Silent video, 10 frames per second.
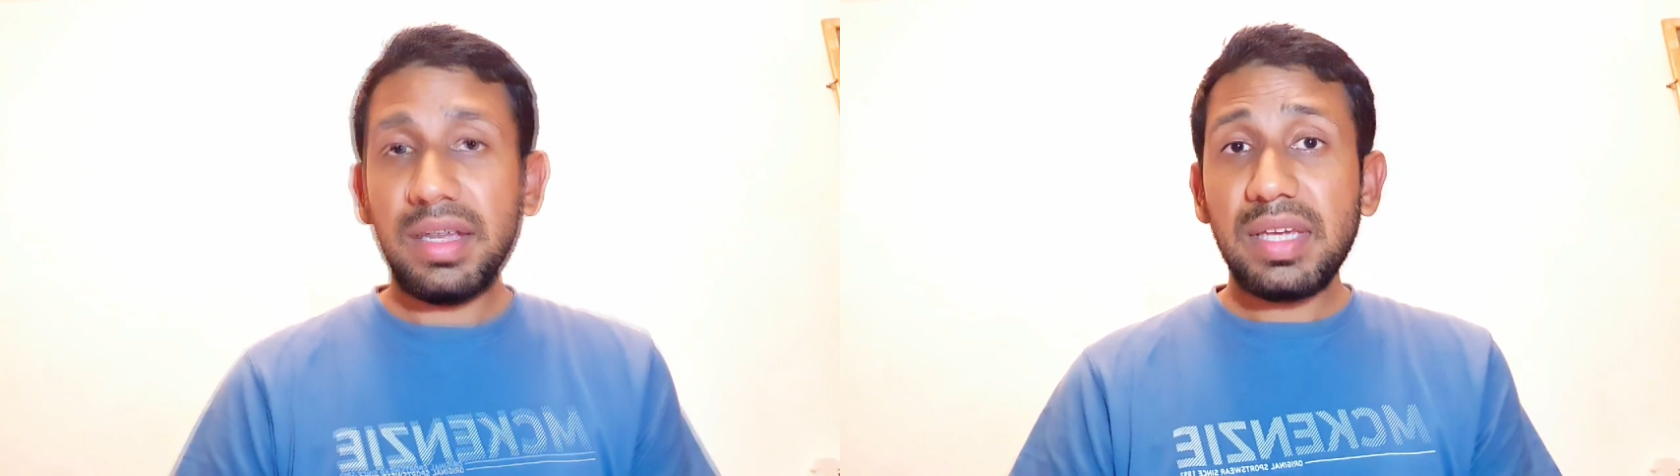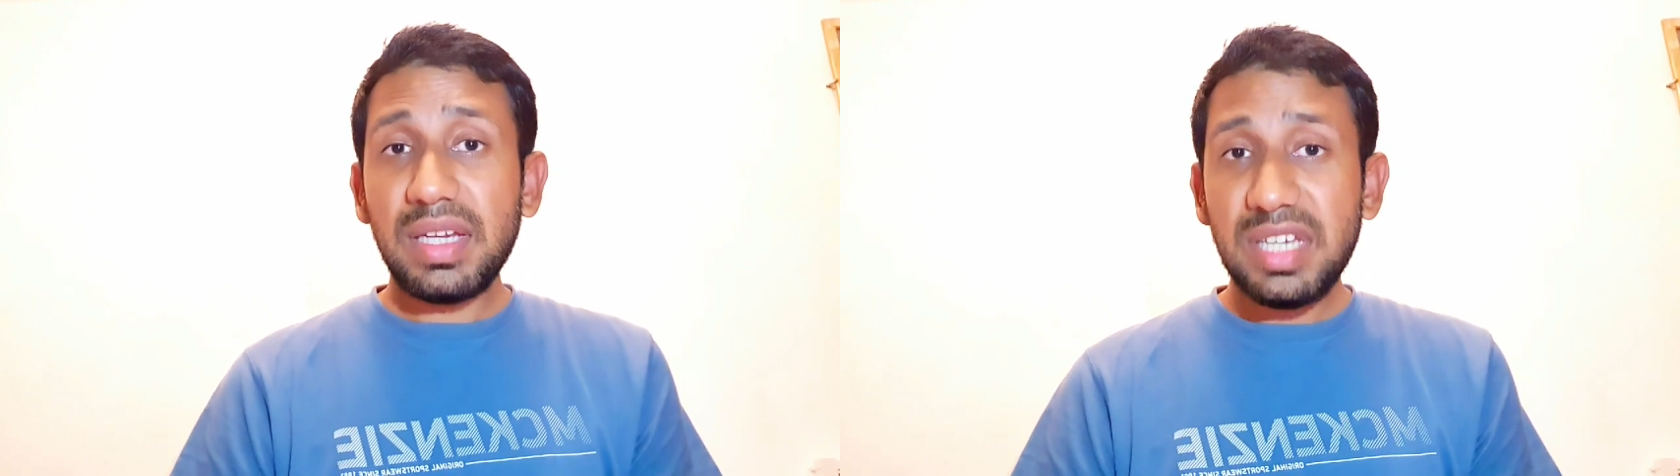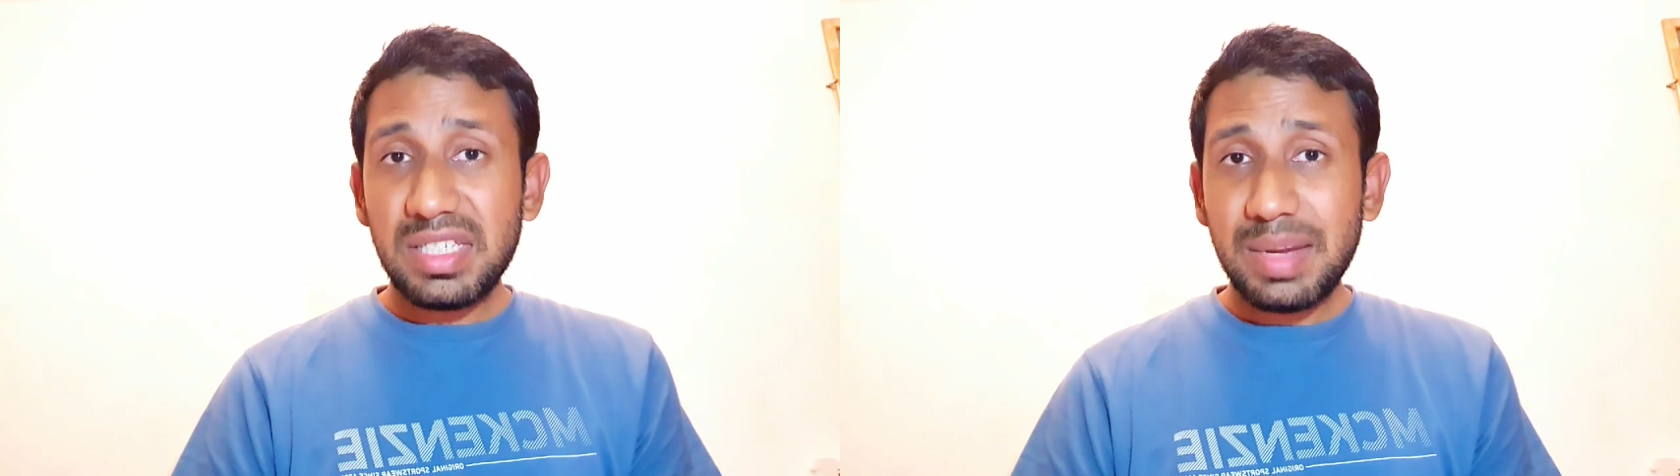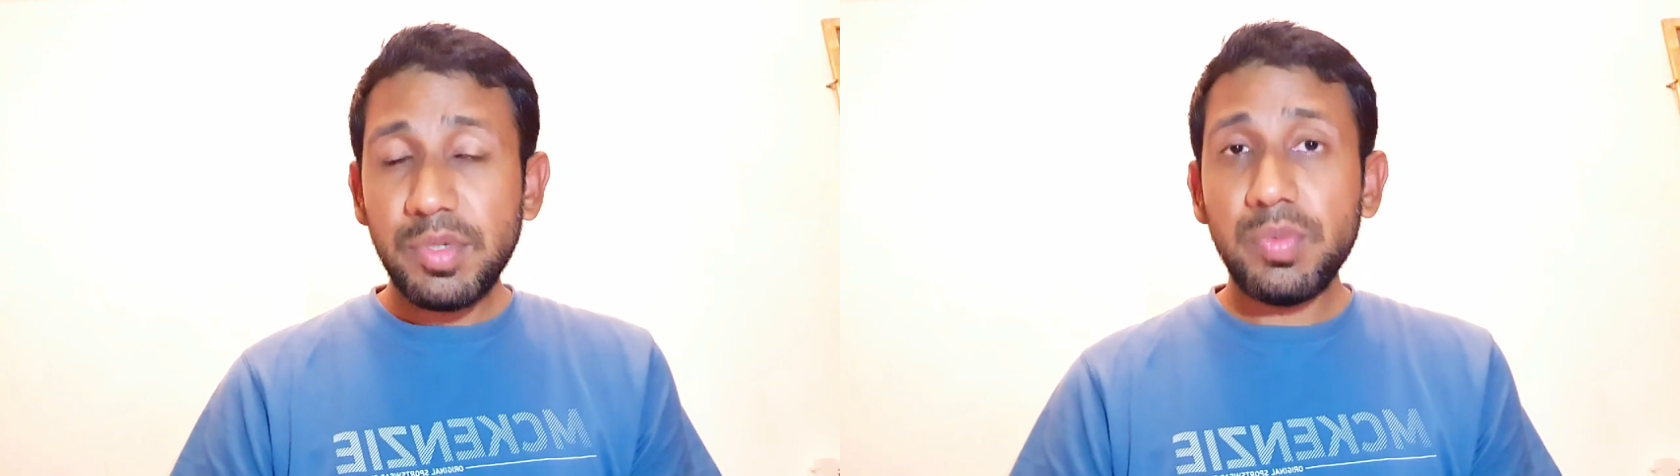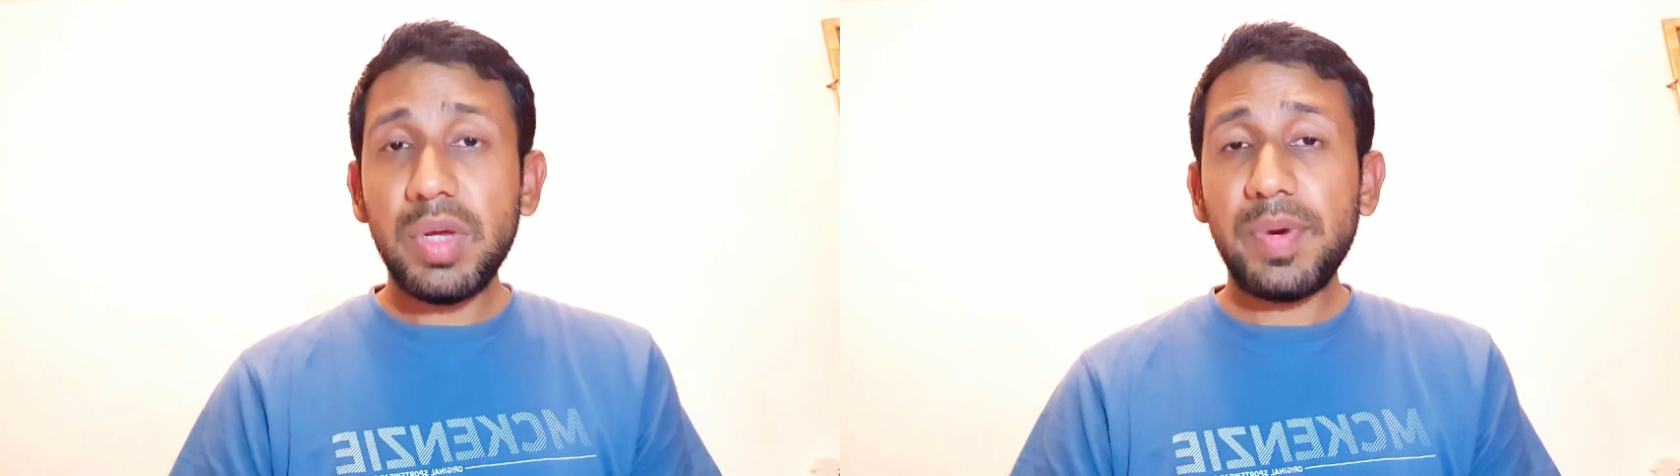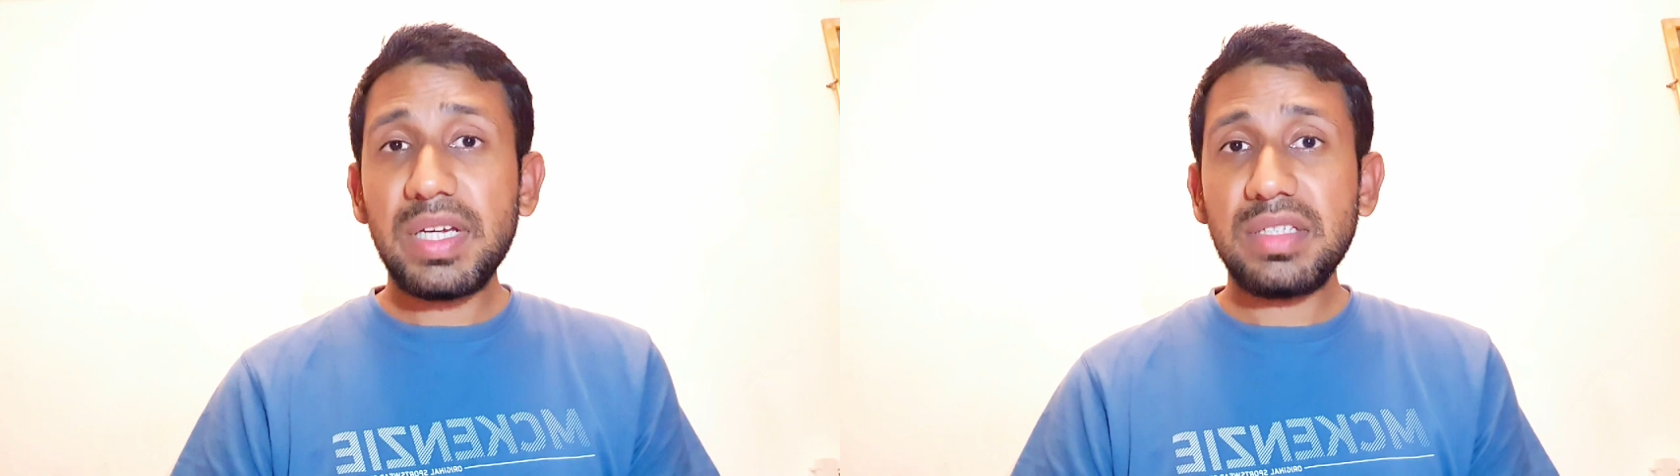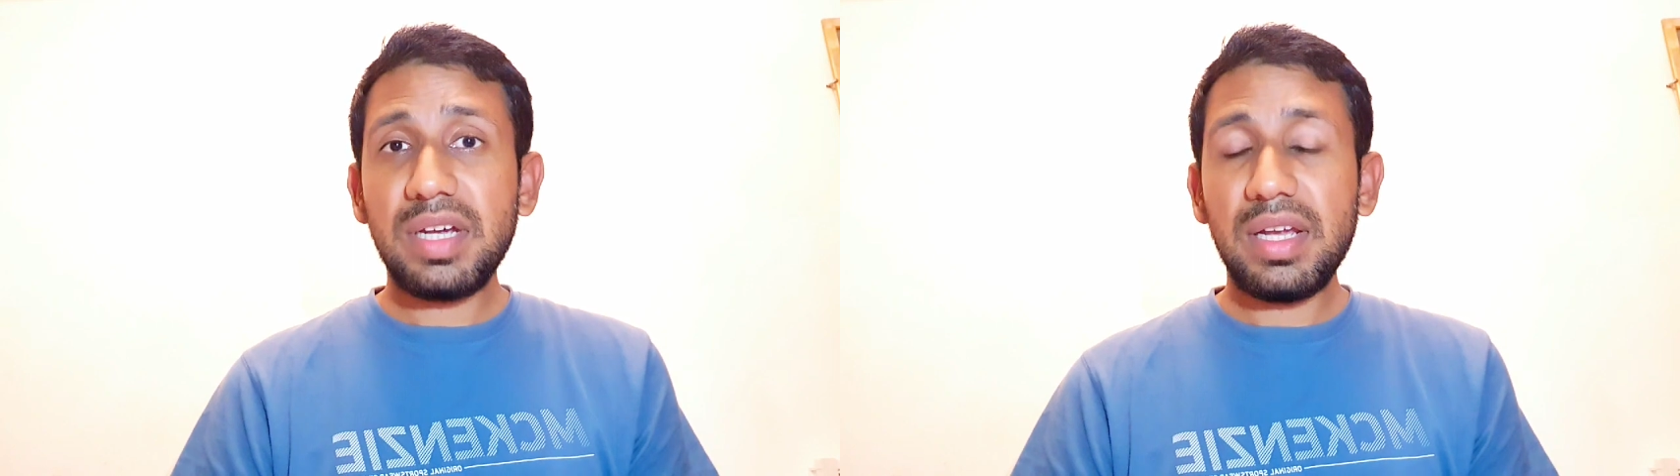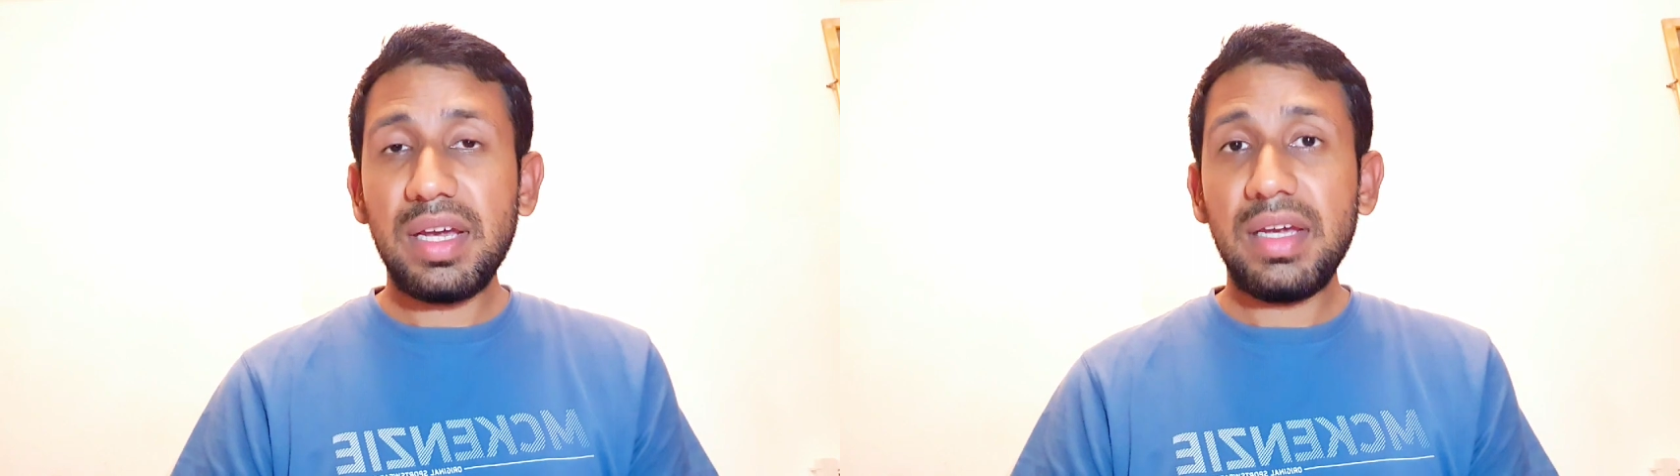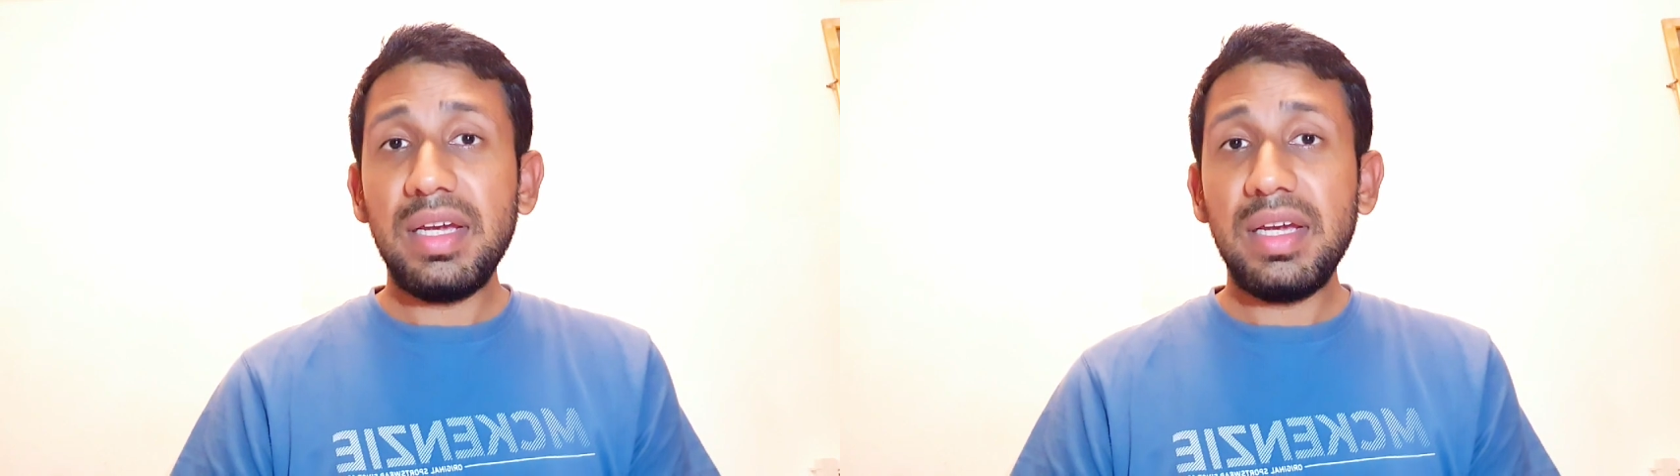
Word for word: क्या ये इस्लामी जुमहरिया पाकिस्तान है